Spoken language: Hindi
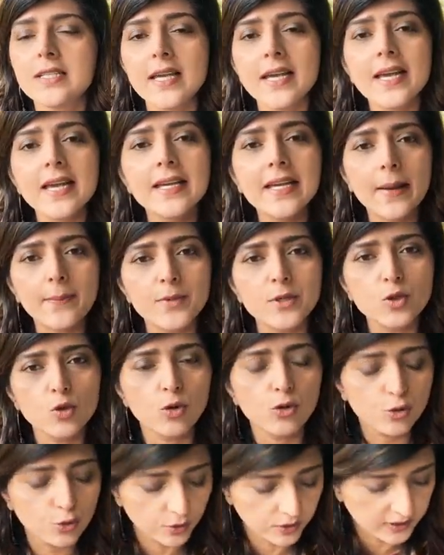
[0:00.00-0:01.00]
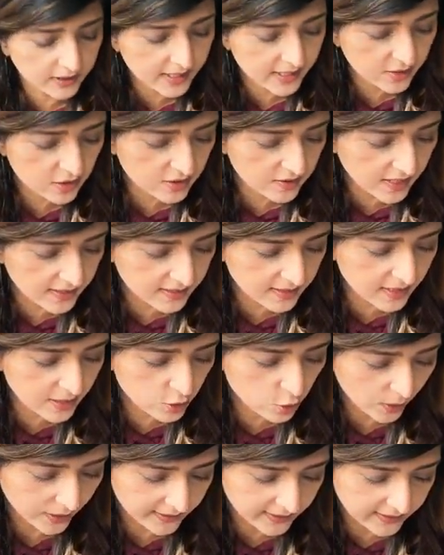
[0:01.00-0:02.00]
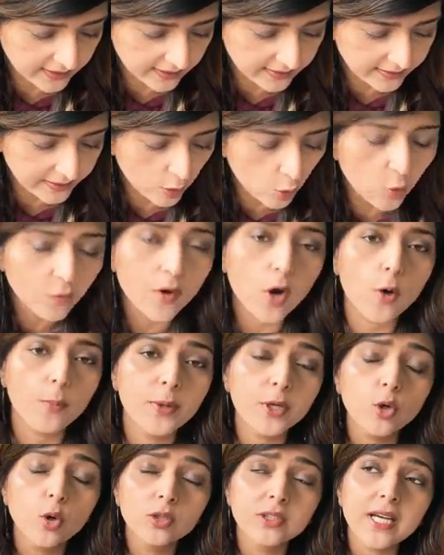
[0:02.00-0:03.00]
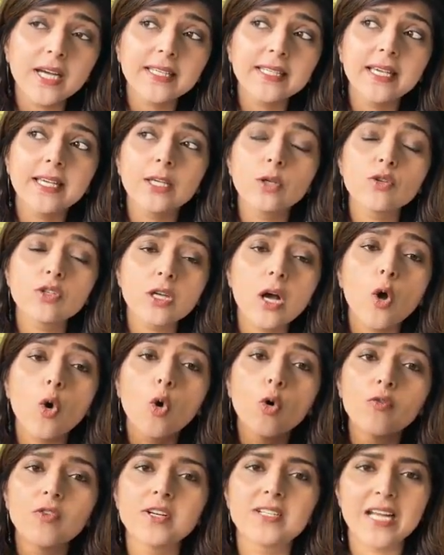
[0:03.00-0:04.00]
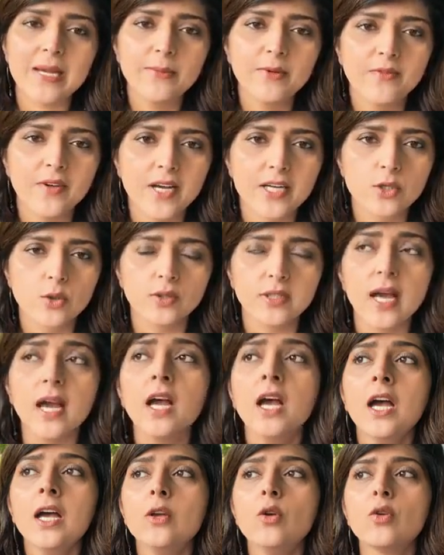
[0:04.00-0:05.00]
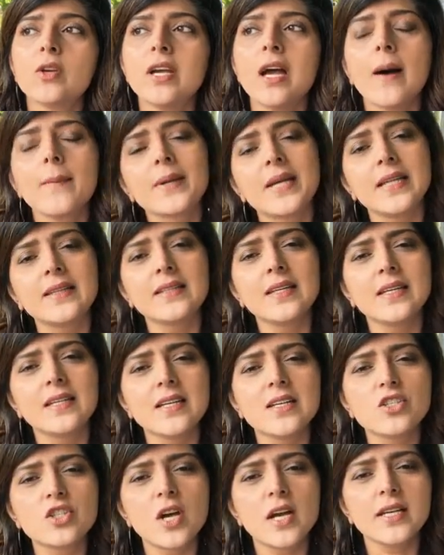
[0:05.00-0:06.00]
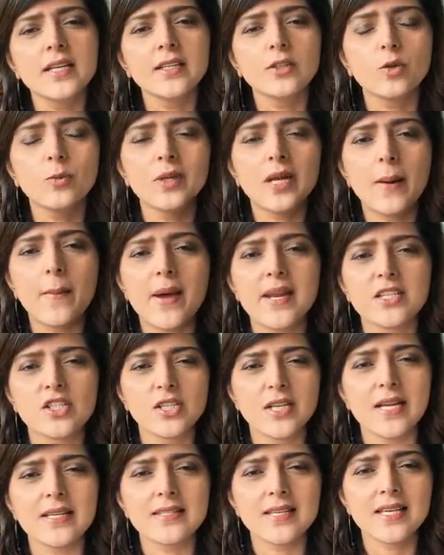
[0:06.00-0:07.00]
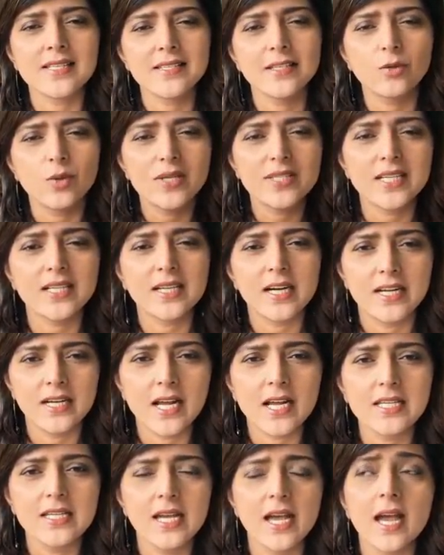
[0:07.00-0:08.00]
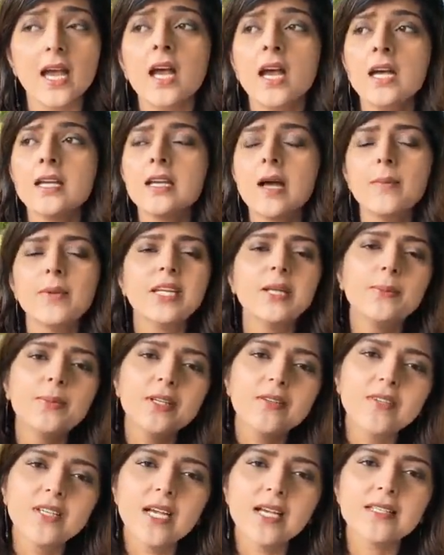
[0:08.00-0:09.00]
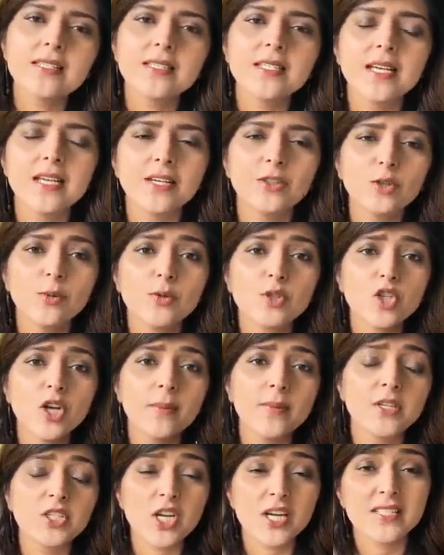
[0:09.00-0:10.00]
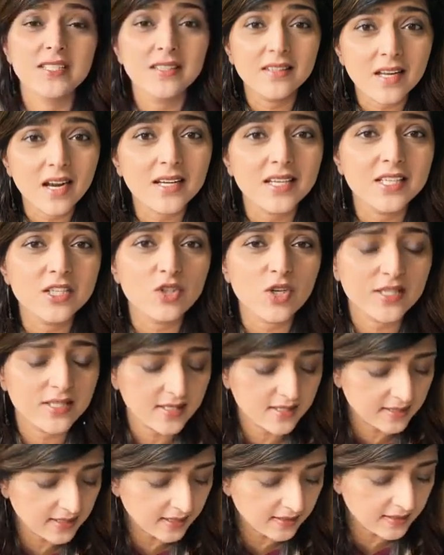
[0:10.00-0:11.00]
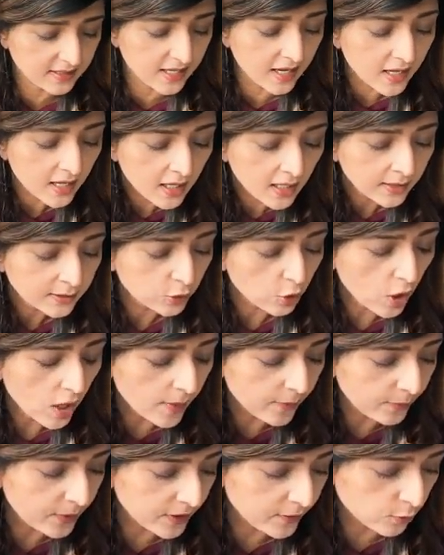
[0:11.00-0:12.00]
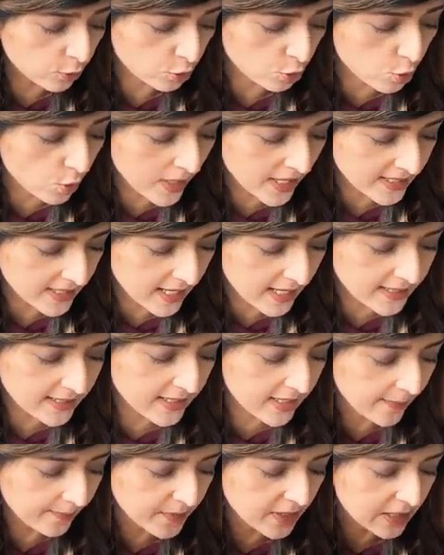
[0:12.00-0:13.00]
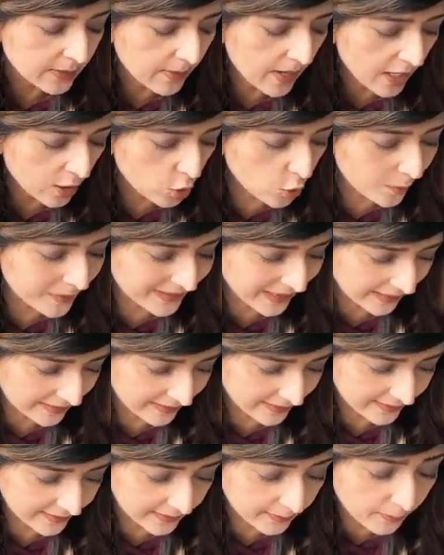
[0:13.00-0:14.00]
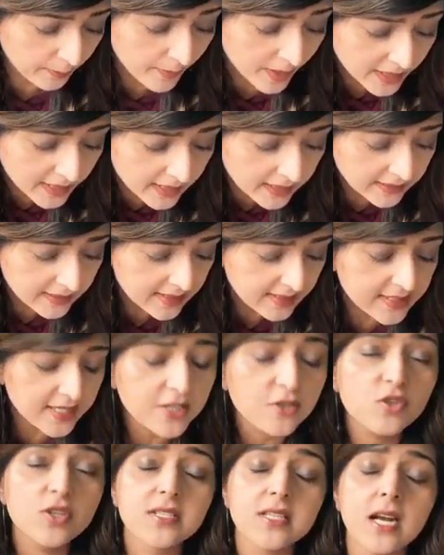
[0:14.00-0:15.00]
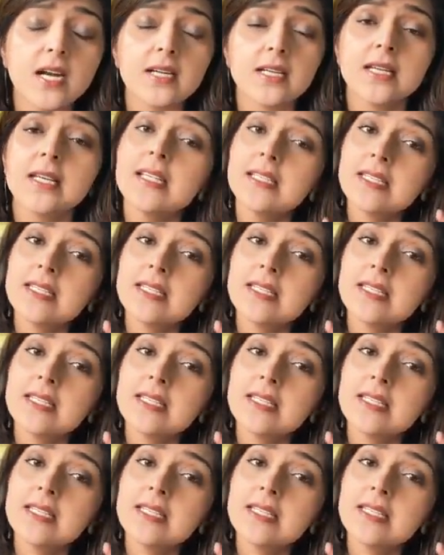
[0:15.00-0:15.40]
ये एक एपिसोड्स होती हैं स्ट्रेस की जो आती रहती हैं और फिर होता ये है कि उसका ओवर टाइम इफेक्ट होता है क्योंकि हम कहते हैं कि अच्छा ये तो मेरा मैनेजर ऐसा है इसने तो ऐसे करना ही है या मेरी बीवी ऐसी है ये तो मुझे हमेशा इसी तरह के स्ट्रेसेस देती है तो हम फिर उसको ऐसे अपने दिमाग को बता देते हैं मगर दिस कैन रिजल्ट